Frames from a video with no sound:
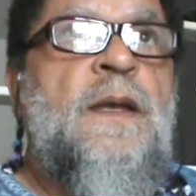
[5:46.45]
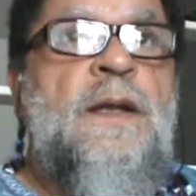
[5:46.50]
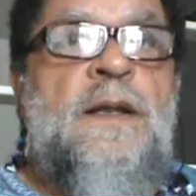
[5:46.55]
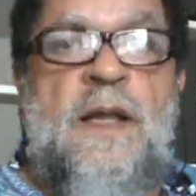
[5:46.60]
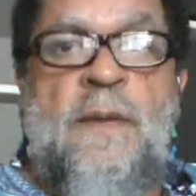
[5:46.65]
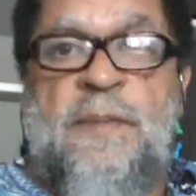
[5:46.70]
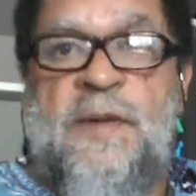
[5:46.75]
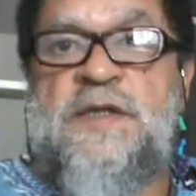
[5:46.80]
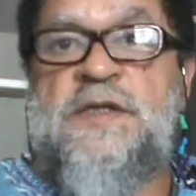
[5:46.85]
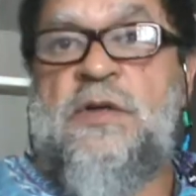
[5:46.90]

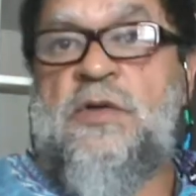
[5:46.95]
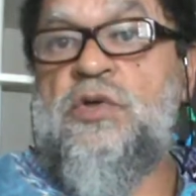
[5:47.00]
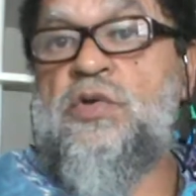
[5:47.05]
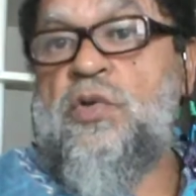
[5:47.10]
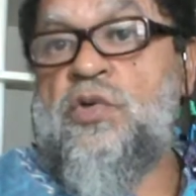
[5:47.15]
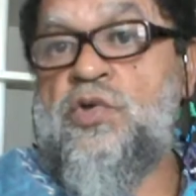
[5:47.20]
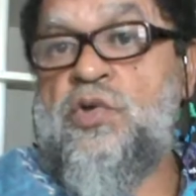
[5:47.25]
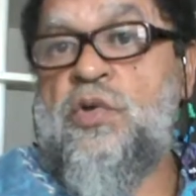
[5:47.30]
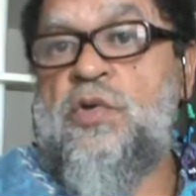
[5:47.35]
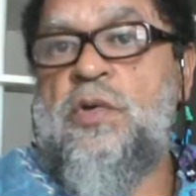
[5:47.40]
la présence de
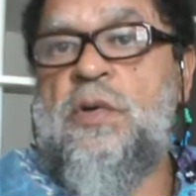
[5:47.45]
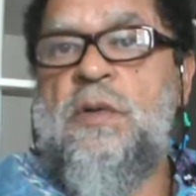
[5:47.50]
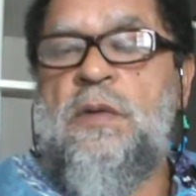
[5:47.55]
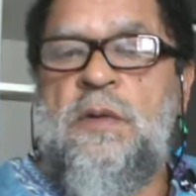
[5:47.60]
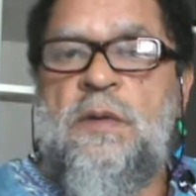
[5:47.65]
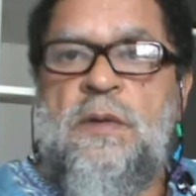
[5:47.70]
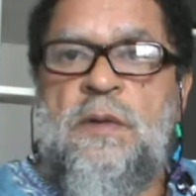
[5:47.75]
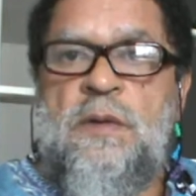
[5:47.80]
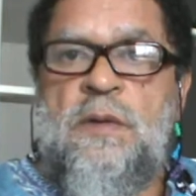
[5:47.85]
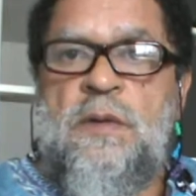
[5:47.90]
ceux
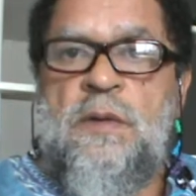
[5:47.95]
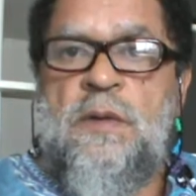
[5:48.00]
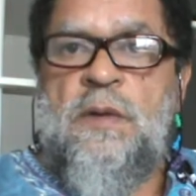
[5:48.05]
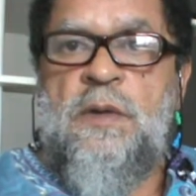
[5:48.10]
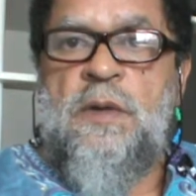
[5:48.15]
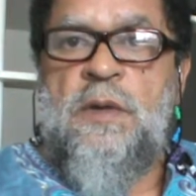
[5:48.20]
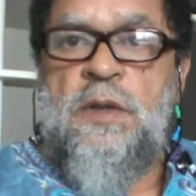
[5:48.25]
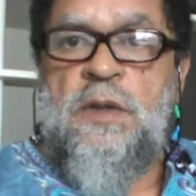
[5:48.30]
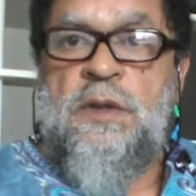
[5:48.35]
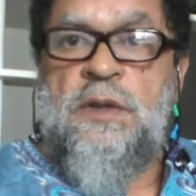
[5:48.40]

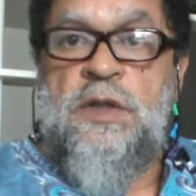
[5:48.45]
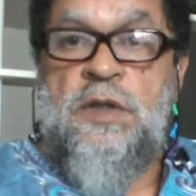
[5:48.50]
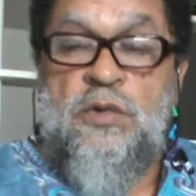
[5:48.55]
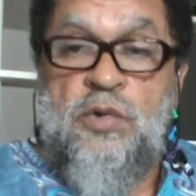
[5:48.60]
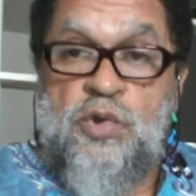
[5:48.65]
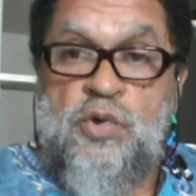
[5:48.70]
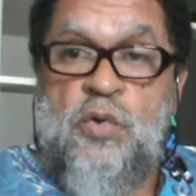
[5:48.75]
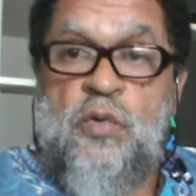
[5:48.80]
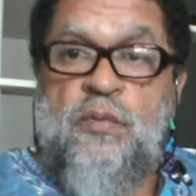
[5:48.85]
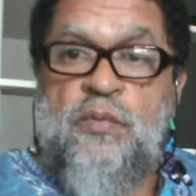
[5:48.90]
qui ne
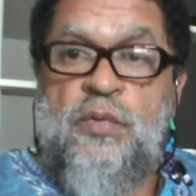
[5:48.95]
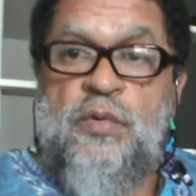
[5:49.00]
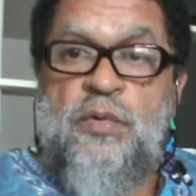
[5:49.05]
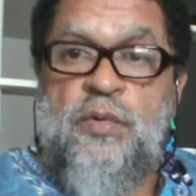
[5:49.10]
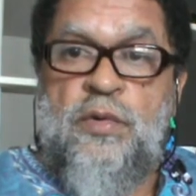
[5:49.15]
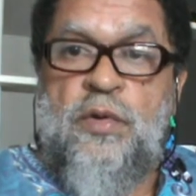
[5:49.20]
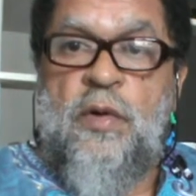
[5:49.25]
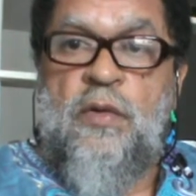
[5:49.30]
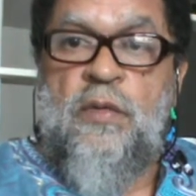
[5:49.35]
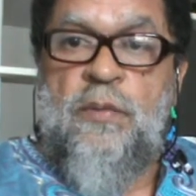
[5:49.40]
sont plus
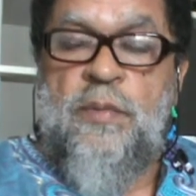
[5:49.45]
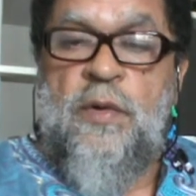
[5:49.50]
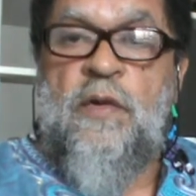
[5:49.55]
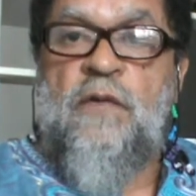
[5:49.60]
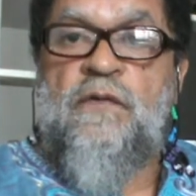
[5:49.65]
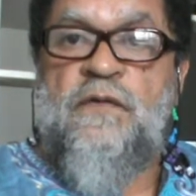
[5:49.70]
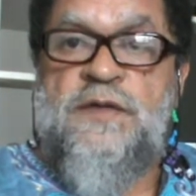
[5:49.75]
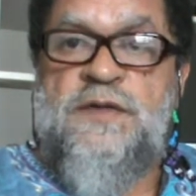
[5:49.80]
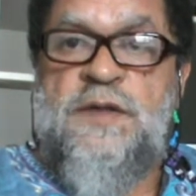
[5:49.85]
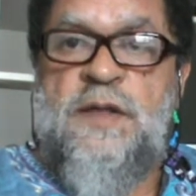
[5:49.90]
dans le plan
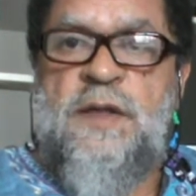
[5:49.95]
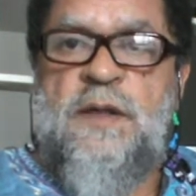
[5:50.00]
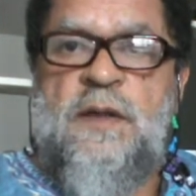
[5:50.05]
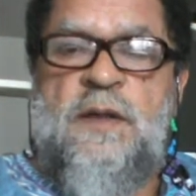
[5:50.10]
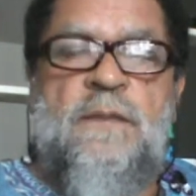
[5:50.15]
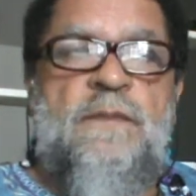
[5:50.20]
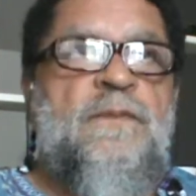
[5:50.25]
physique,